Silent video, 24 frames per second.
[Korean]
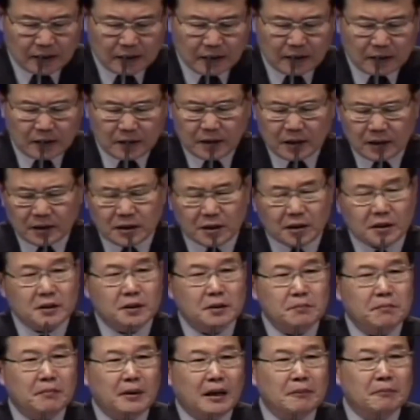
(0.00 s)
근데 그것이
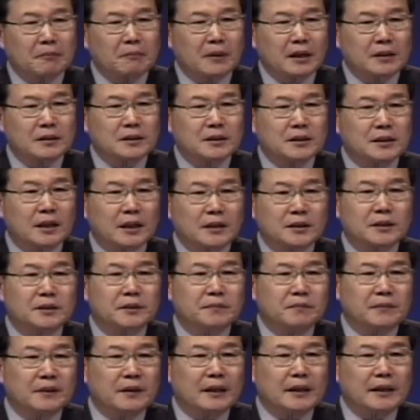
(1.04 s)
만만치
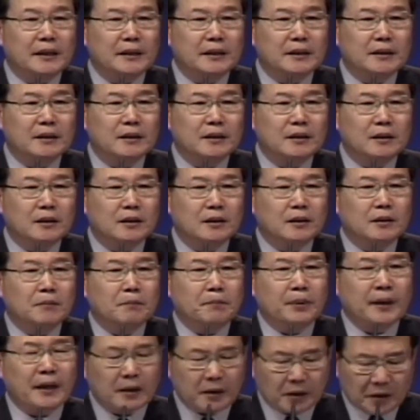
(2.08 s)
않습니다.
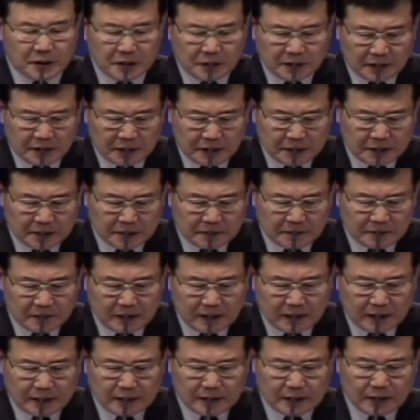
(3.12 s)
패거리들이
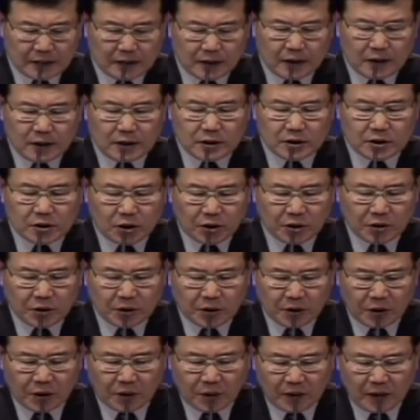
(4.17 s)
있습니다.
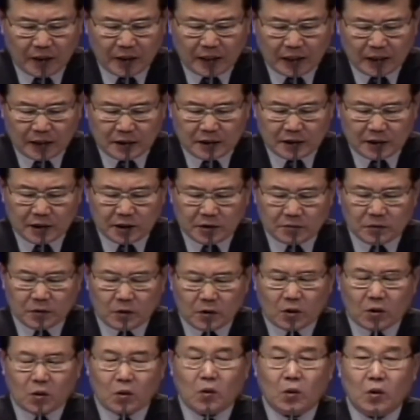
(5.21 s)
선교회라는
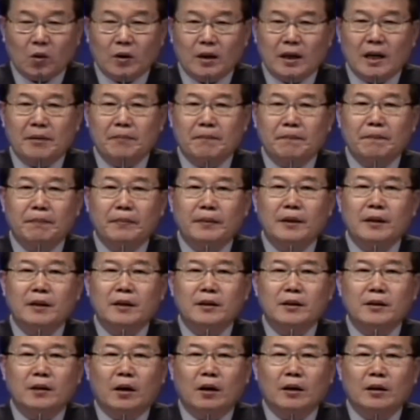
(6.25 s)
이름으로 호남,
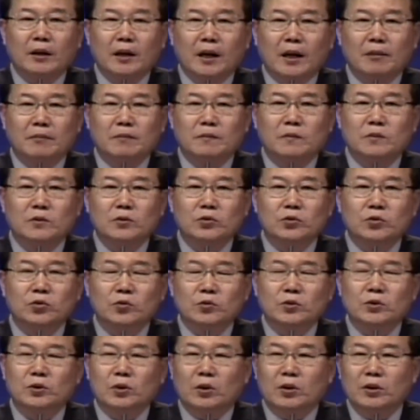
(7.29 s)
영남,
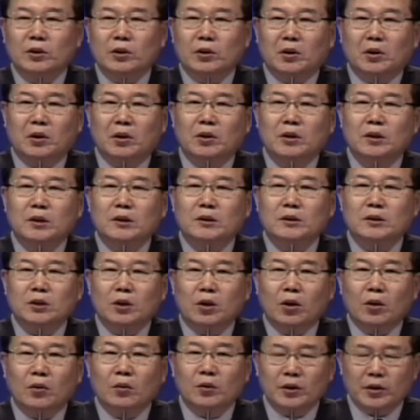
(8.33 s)
충청도,
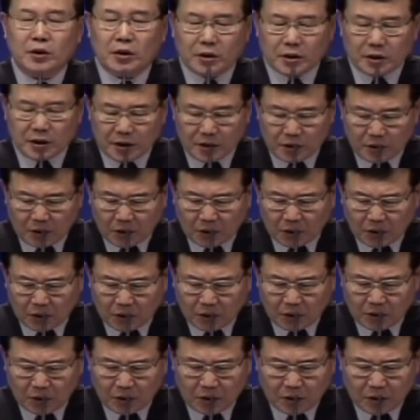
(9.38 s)
서울,
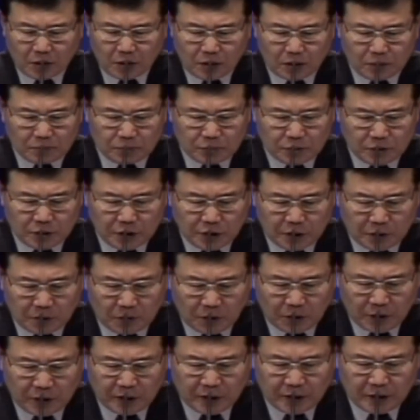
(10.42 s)
경기도 분들이
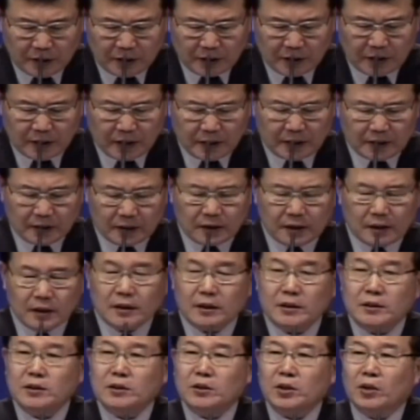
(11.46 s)
모여 있는데
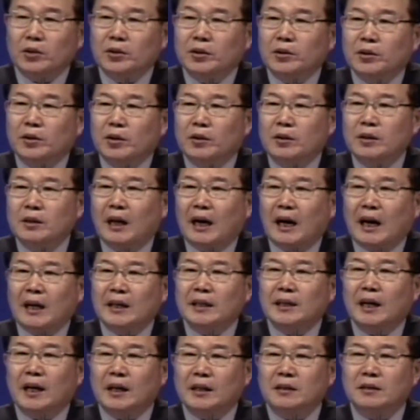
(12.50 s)
선교를
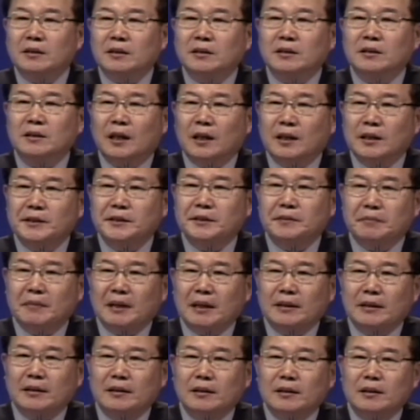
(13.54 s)
안해하는 것은
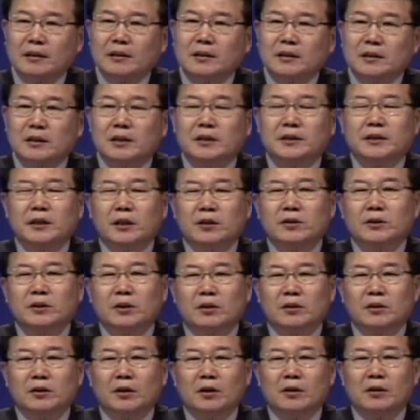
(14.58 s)
아니지만 실제로
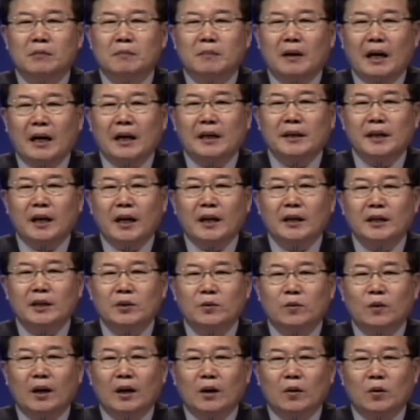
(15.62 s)
선교를 많이
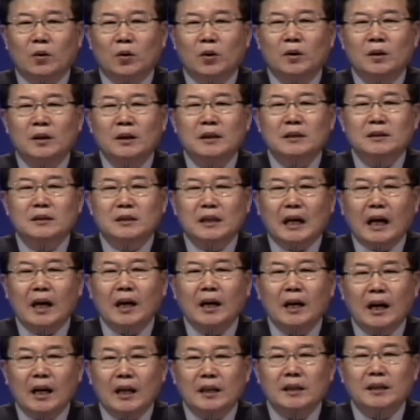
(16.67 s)
하기도 하고
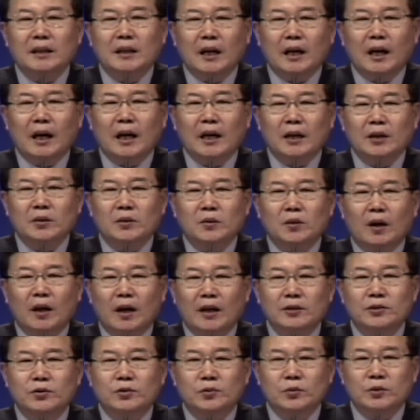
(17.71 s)
잘한다 하기도
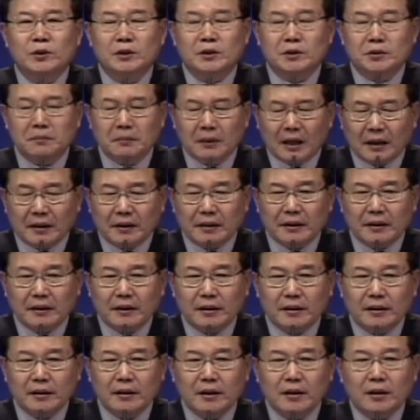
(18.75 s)
할 수
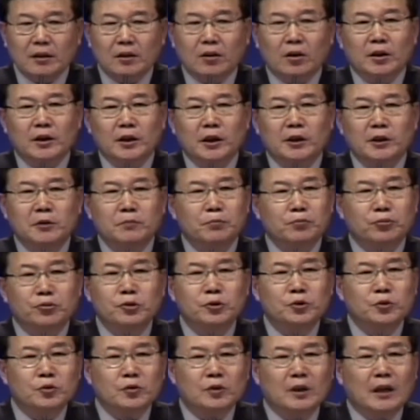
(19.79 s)
있지만 거기에는
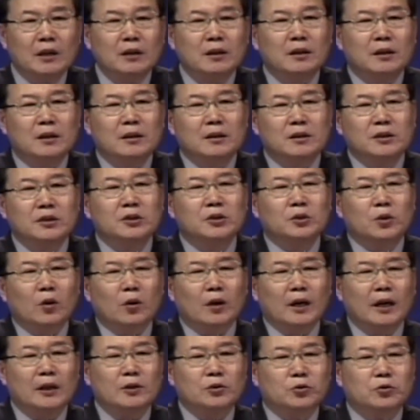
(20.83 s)
불순한
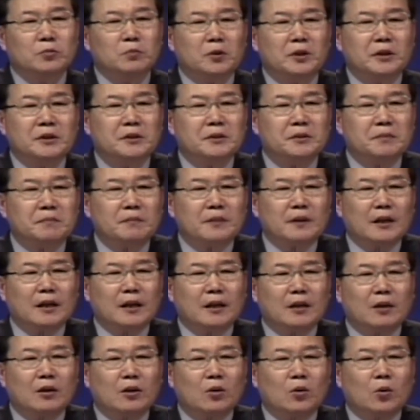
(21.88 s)
의도가 숨어
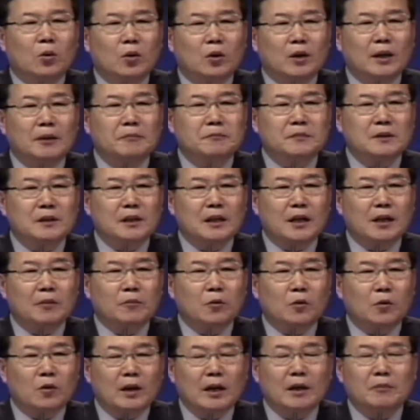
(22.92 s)
있습니다. 호남 사람
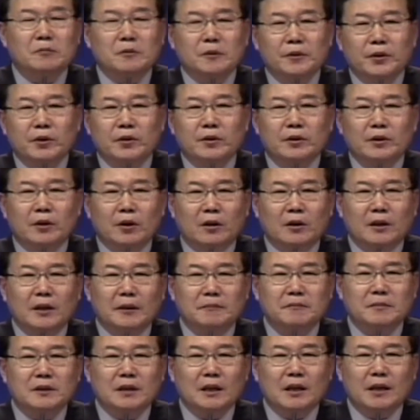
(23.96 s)
호남으로,
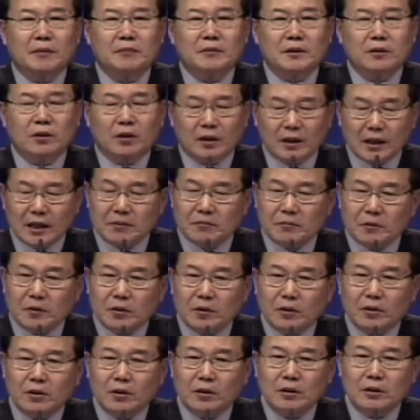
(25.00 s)
영남 사람은
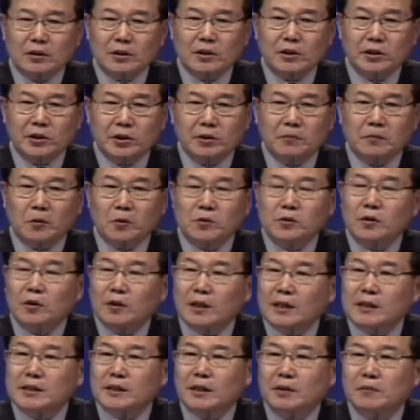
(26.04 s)
영남으로, 길이
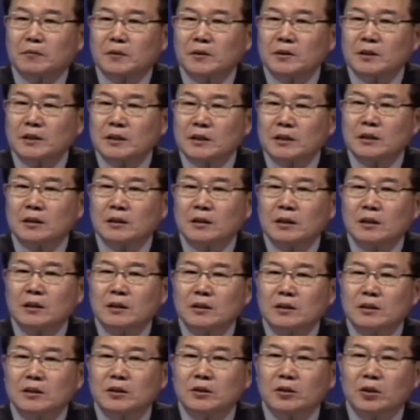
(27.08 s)
보존하세요. 뭐 이런
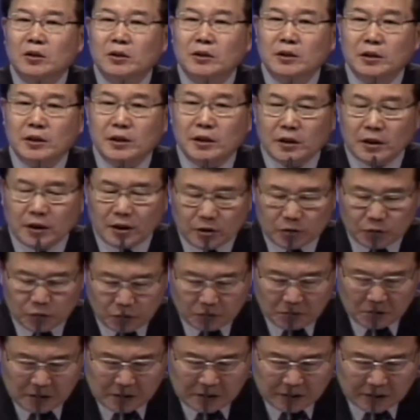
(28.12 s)
의도들이
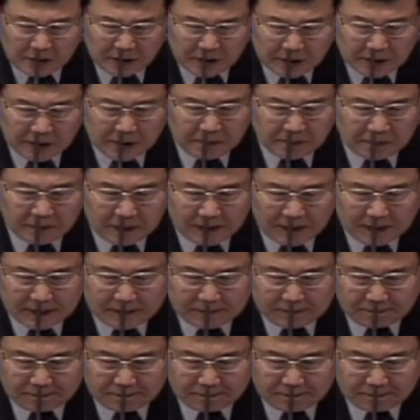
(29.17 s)
숨어져 있습니다.